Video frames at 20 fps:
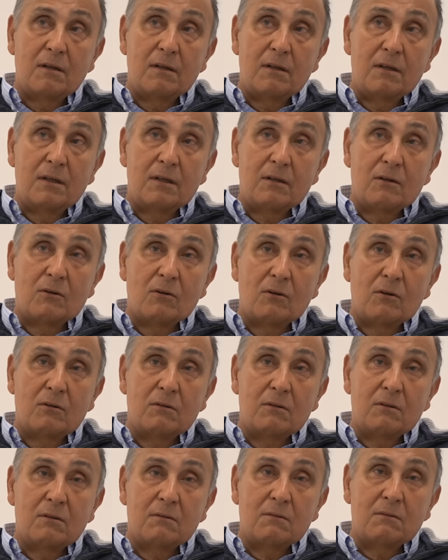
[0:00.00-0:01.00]
y
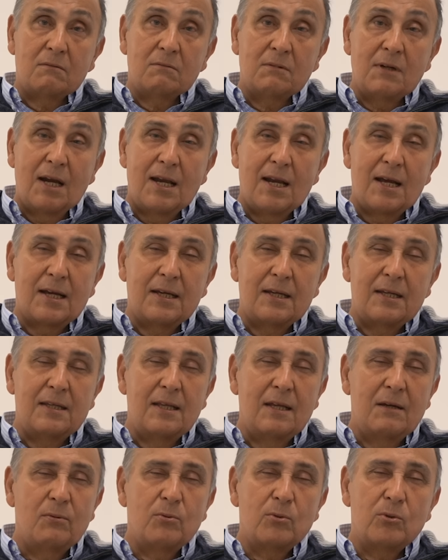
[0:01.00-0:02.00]
con una
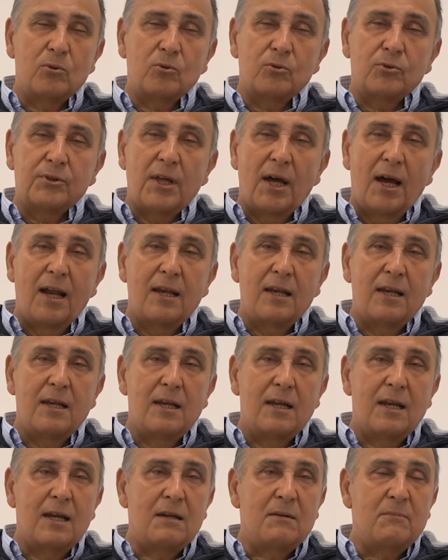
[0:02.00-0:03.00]
languidez
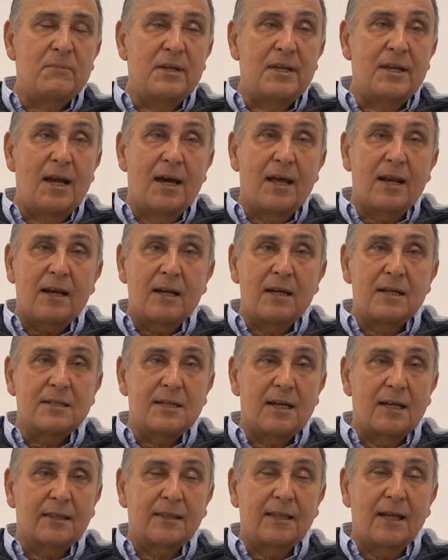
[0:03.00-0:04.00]
brutal el mirar
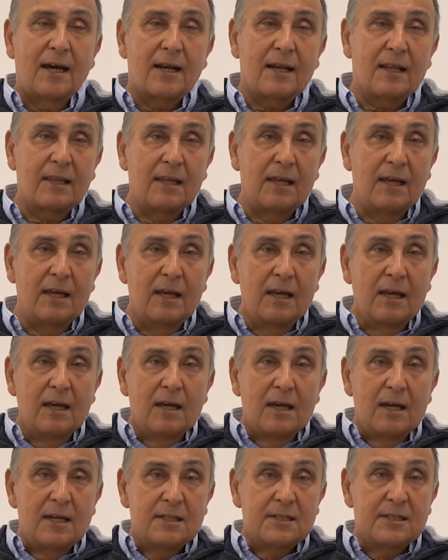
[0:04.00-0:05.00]
esa tarde,
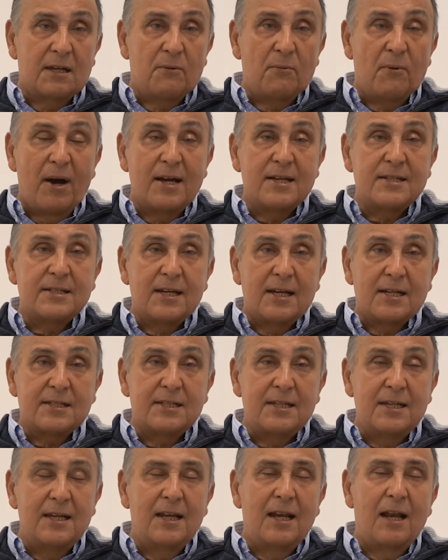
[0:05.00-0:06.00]
ese valle
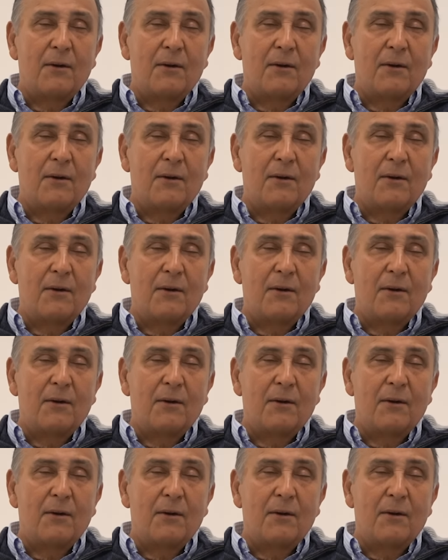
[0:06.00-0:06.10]
así, el